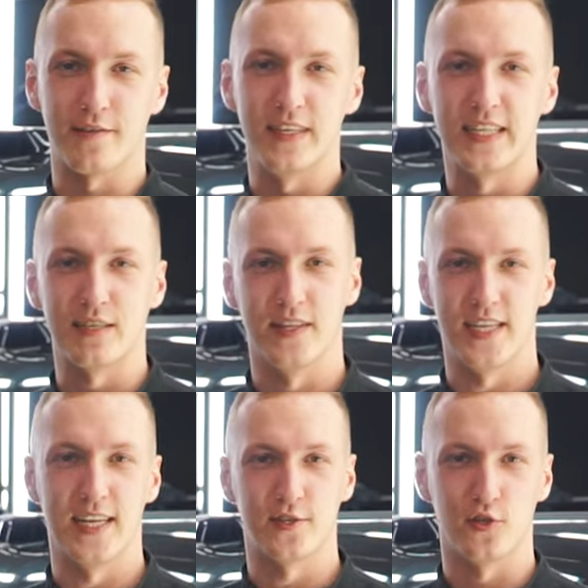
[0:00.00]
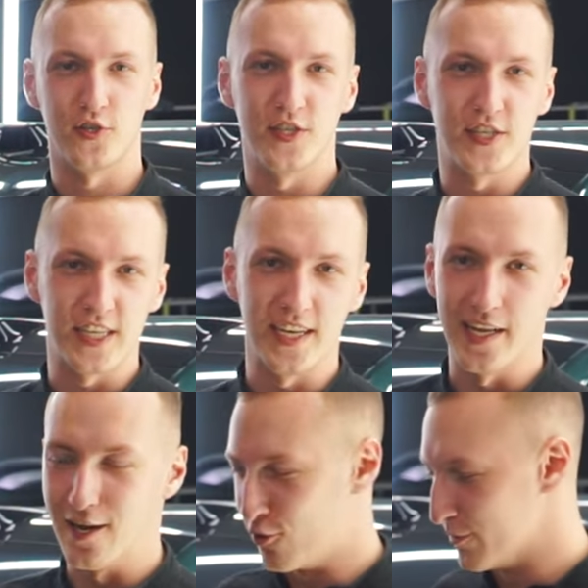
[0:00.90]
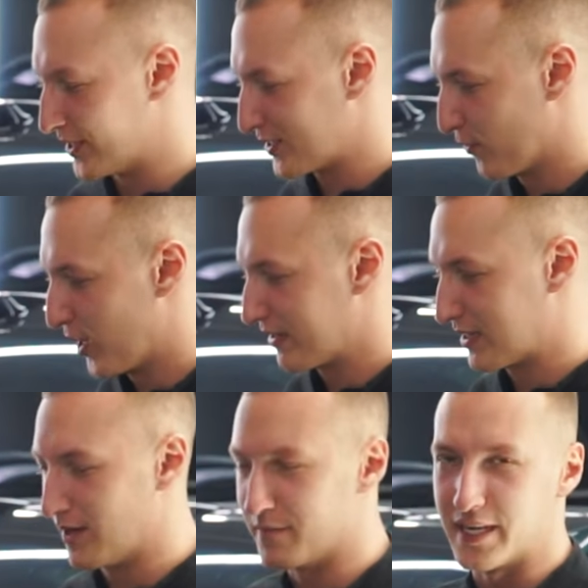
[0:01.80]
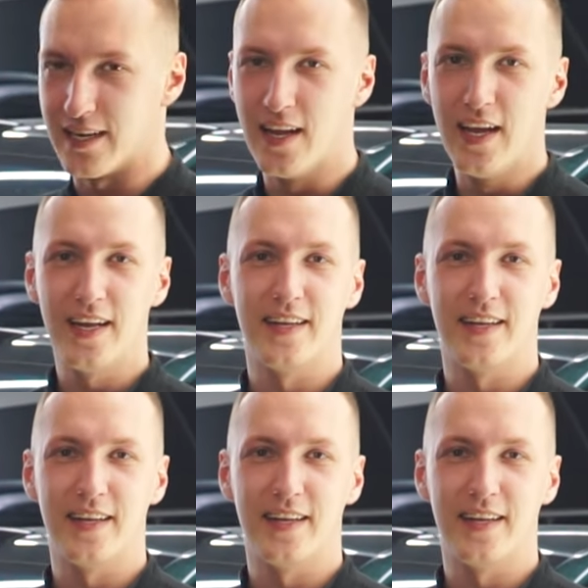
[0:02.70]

Как видите, владелец очень сильно любит свой автомобиль,